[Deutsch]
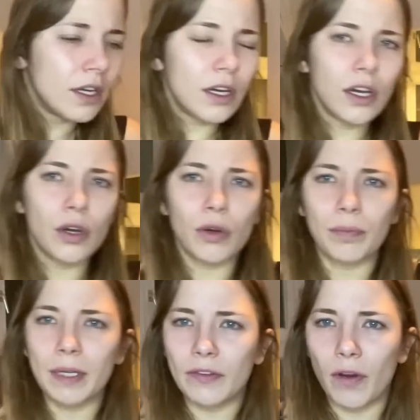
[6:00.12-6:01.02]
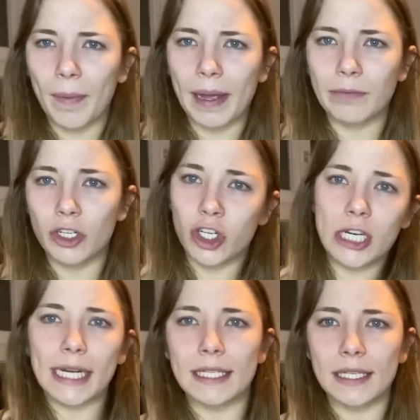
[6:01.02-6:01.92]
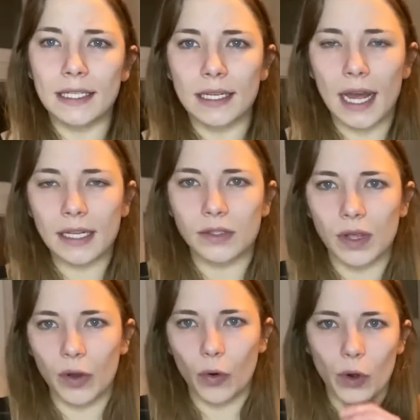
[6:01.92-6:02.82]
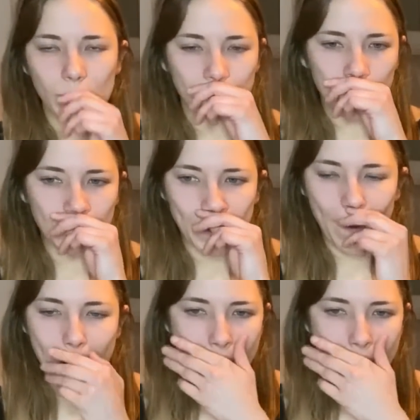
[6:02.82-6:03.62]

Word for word: äh, und mich von meinem stressigen Tag zu erholen. So.